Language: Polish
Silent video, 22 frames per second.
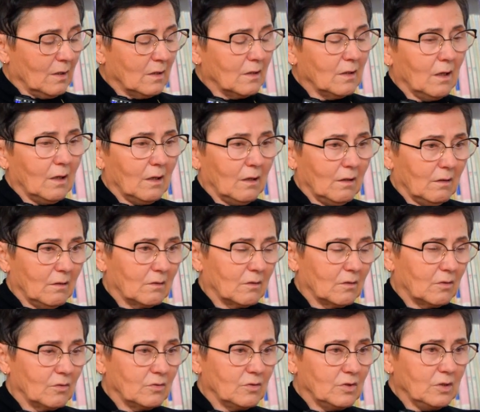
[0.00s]
na
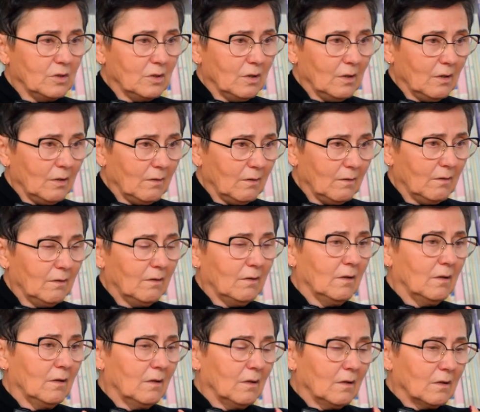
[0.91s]
godzinę
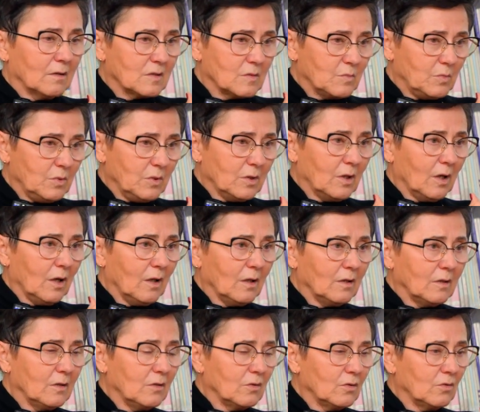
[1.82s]

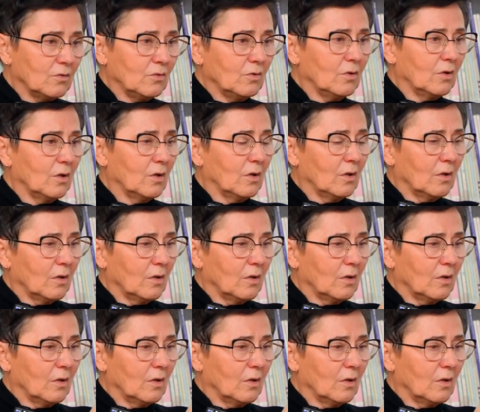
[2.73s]
spiralny ruch.